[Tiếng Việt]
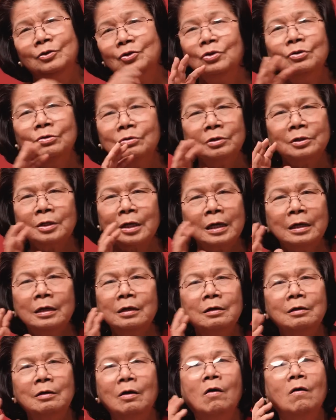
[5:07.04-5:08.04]
chưa
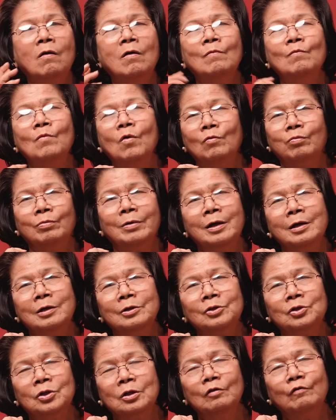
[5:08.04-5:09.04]
thấy có một
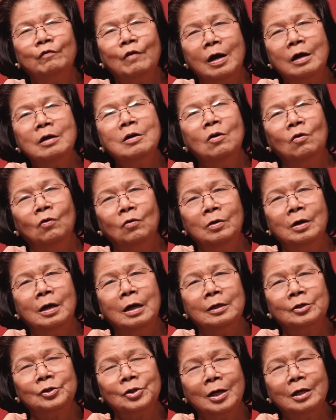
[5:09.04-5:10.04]
cái sự phản hồi
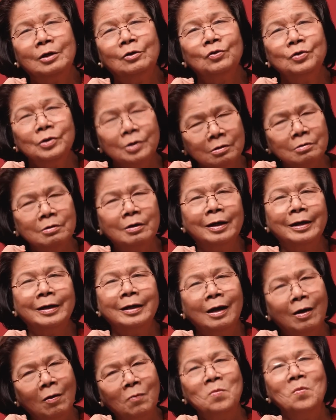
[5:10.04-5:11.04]
là sẽ có dừng hay
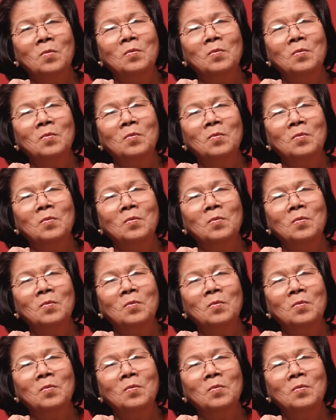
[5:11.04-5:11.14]
không.